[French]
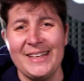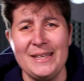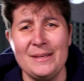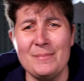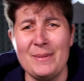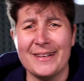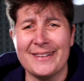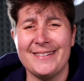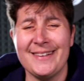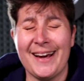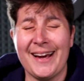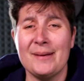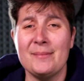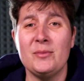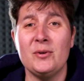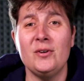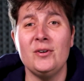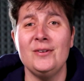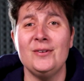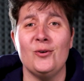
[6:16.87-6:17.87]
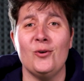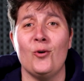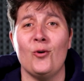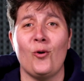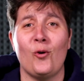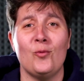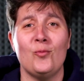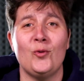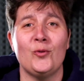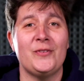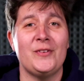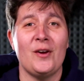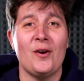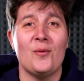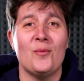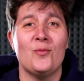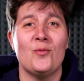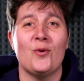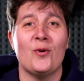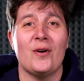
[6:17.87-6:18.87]
Il m'a carrément euh, remonté un
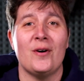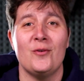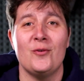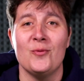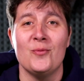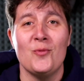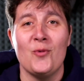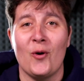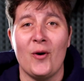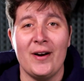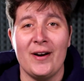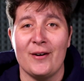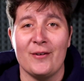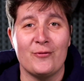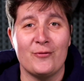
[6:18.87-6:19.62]
le moral à